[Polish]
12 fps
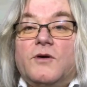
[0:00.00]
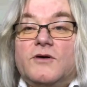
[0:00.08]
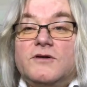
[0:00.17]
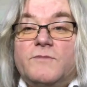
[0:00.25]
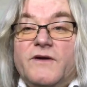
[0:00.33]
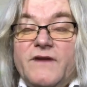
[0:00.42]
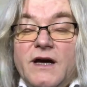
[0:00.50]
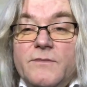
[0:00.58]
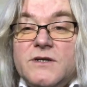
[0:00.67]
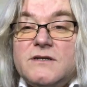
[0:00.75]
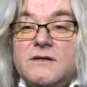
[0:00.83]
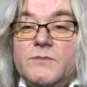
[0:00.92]
porozmawiajmy
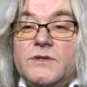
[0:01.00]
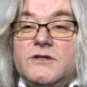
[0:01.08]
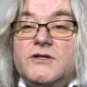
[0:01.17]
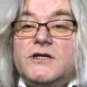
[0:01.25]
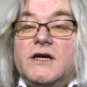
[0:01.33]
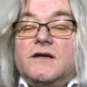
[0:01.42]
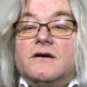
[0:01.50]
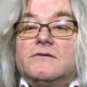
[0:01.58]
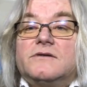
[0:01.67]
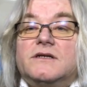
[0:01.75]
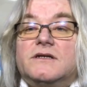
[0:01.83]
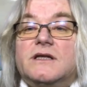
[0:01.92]
sobie dzisiaj o
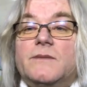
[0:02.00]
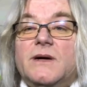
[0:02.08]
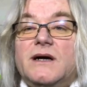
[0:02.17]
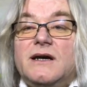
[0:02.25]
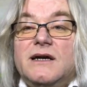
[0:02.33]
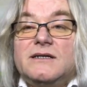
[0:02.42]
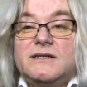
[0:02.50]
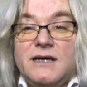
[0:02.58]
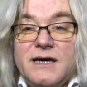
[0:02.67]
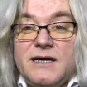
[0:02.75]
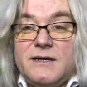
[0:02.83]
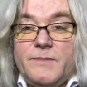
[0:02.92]
systemach klasy
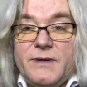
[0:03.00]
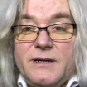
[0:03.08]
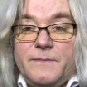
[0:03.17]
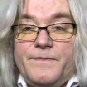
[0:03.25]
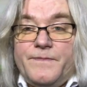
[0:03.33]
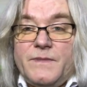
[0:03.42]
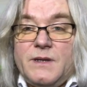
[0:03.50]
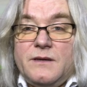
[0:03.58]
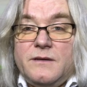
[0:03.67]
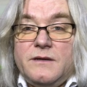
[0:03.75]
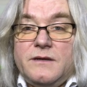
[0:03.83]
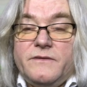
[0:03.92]
RP.
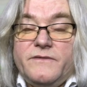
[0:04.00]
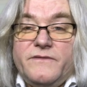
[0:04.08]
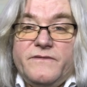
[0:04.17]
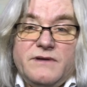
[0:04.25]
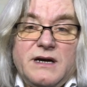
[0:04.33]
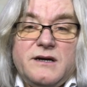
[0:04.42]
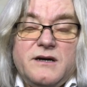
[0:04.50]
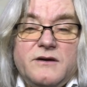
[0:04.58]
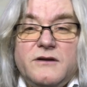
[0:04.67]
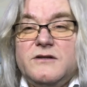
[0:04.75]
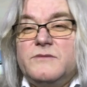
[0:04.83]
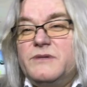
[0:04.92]
Jak
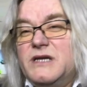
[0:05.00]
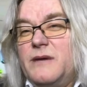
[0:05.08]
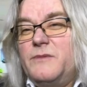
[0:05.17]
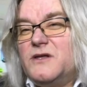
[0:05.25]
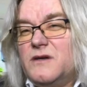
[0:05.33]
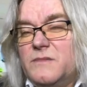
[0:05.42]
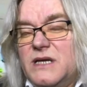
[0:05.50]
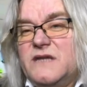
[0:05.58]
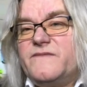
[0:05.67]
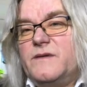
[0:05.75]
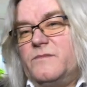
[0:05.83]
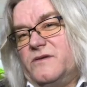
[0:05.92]
rozbijemy tą
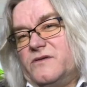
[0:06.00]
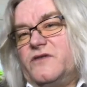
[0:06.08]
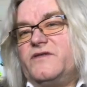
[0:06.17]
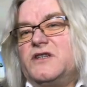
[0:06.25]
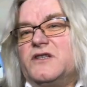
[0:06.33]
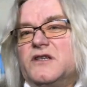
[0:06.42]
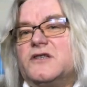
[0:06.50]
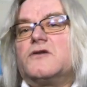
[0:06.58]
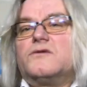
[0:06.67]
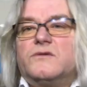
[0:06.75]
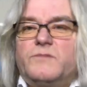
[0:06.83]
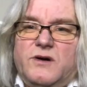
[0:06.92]
nazwę, bo oczywiście ten
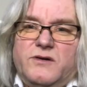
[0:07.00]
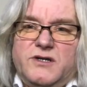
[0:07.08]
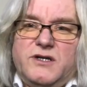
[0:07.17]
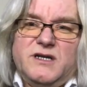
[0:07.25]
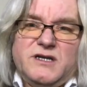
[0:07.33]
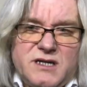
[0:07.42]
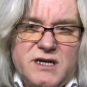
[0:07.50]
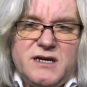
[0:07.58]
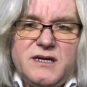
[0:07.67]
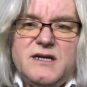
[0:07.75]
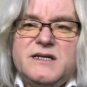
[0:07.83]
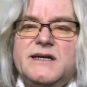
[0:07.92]
skrót pochodzi z języka
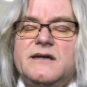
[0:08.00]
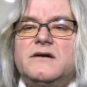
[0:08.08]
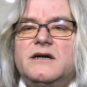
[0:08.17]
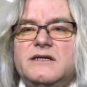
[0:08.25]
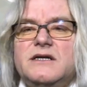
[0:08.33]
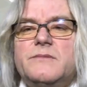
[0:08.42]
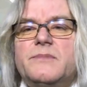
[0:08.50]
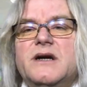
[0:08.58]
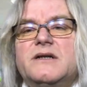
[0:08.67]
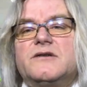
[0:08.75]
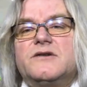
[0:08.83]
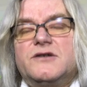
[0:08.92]
angielskiego,
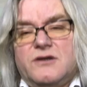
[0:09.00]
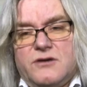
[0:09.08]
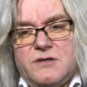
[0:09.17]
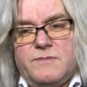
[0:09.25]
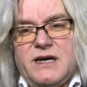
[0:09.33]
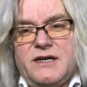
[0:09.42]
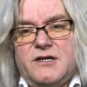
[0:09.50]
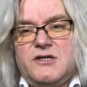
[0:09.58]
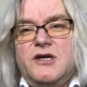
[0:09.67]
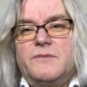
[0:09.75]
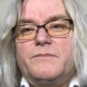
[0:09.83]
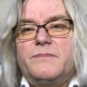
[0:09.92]
Enterprise Resource Planning,
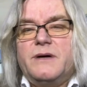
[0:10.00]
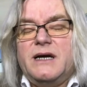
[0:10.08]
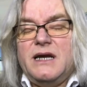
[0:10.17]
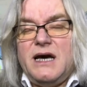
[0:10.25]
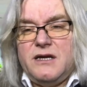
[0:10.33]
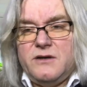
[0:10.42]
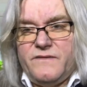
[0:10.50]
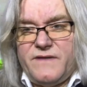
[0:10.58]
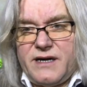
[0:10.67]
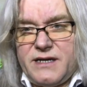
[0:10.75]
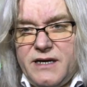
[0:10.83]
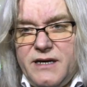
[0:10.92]
czyli
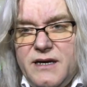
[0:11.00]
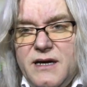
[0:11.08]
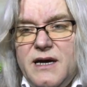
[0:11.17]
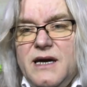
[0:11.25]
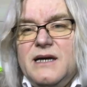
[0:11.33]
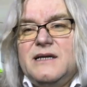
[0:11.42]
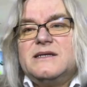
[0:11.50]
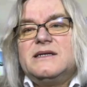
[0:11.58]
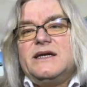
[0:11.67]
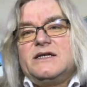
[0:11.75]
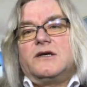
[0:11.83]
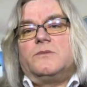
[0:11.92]
planowanie
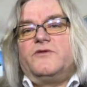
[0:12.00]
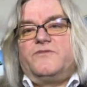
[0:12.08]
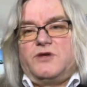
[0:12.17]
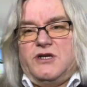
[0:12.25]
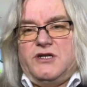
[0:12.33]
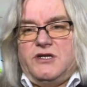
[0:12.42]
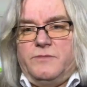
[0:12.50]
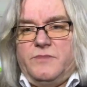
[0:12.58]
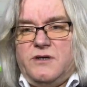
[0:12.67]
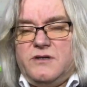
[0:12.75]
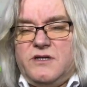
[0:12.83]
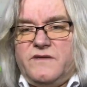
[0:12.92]
zasobów
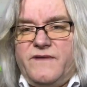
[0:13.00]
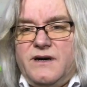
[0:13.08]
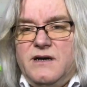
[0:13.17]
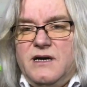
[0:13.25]
przedsiębiorstwa.